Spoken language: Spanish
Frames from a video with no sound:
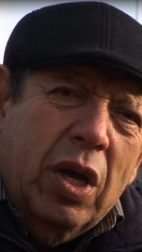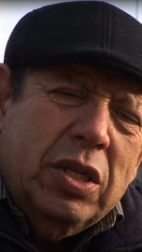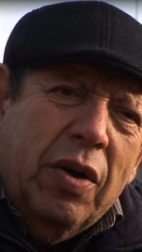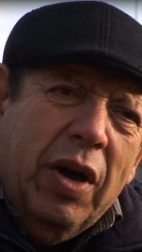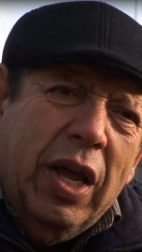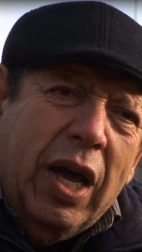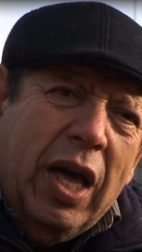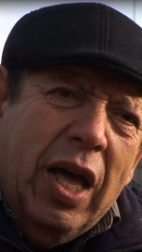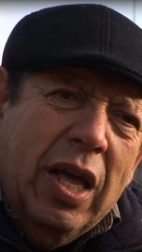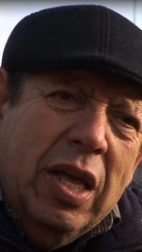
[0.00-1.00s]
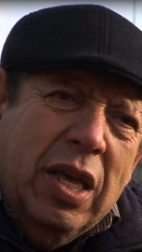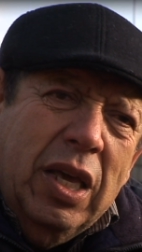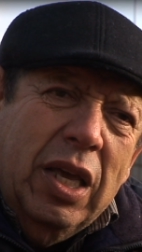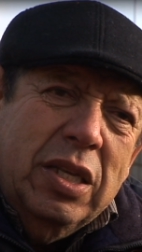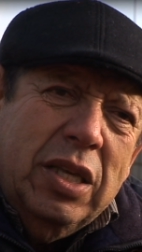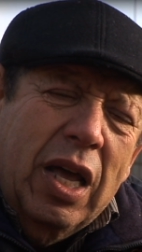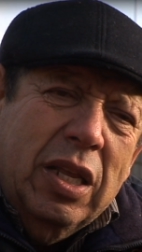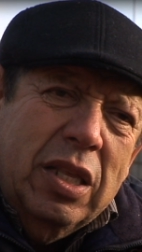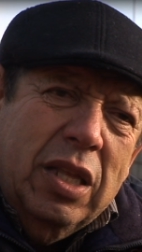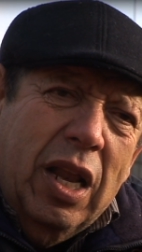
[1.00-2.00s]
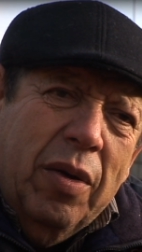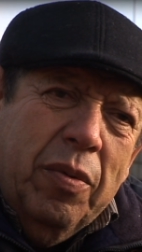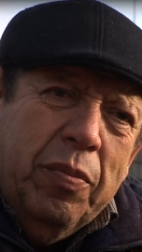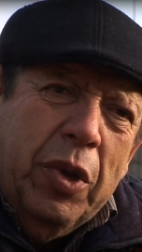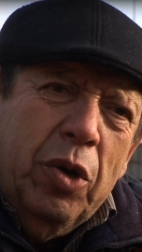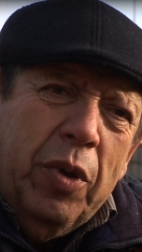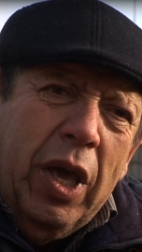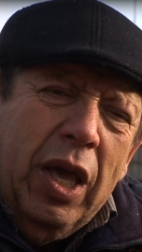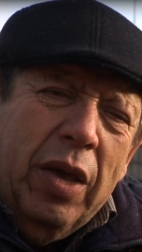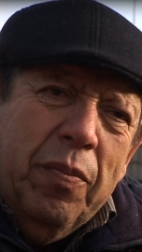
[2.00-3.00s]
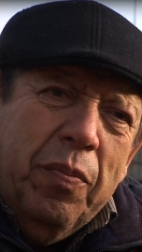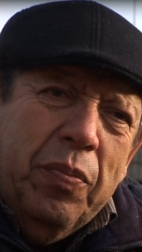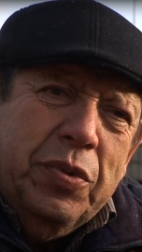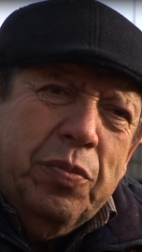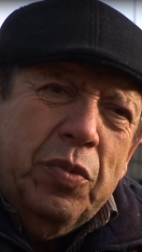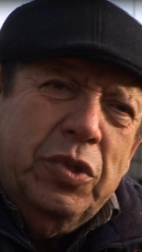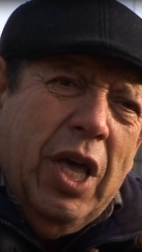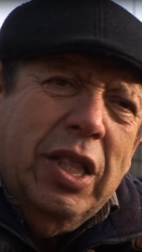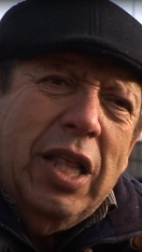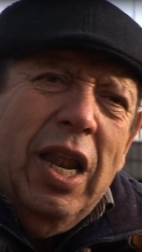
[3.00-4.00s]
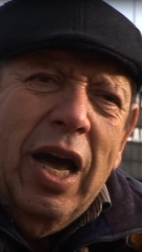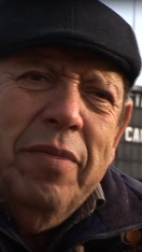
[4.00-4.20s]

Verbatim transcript: trabajar acá y sean de la, pero que sientan la